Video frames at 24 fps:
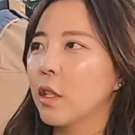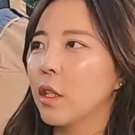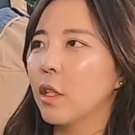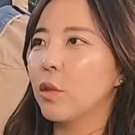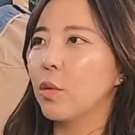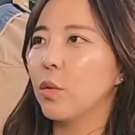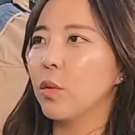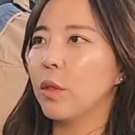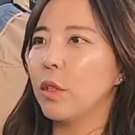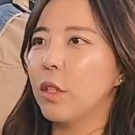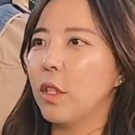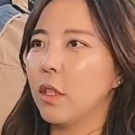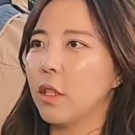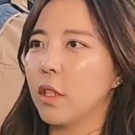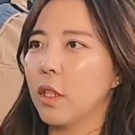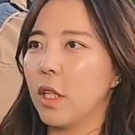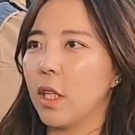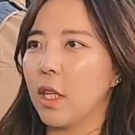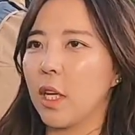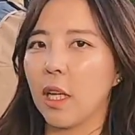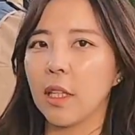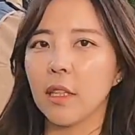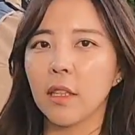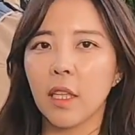그래도
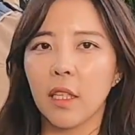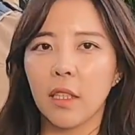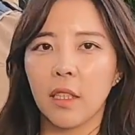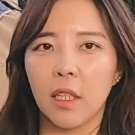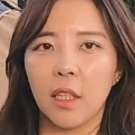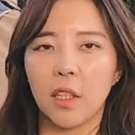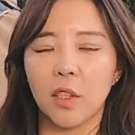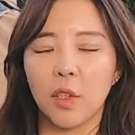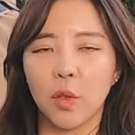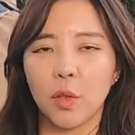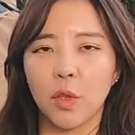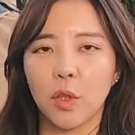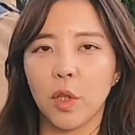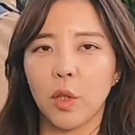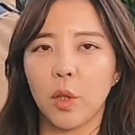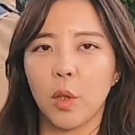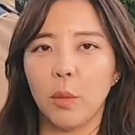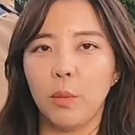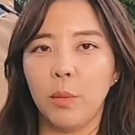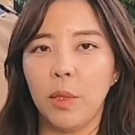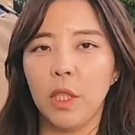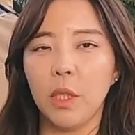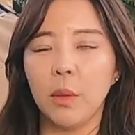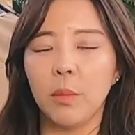이렇게 간단하게
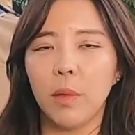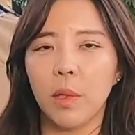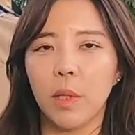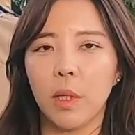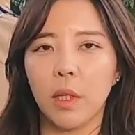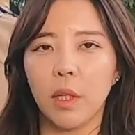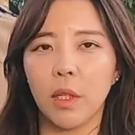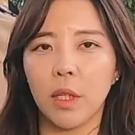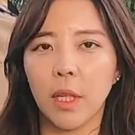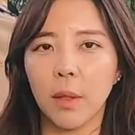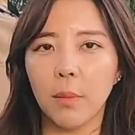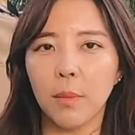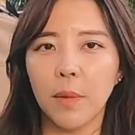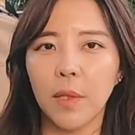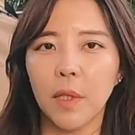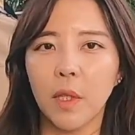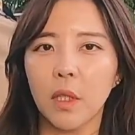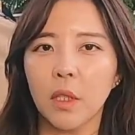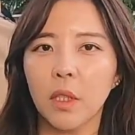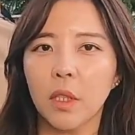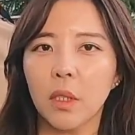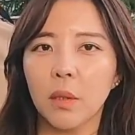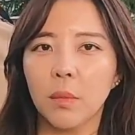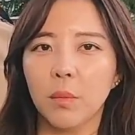저처럼 미니멀하게
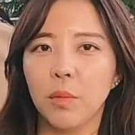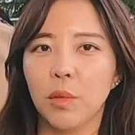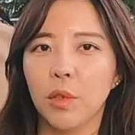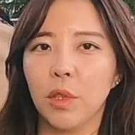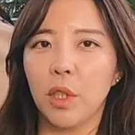캠핑하시는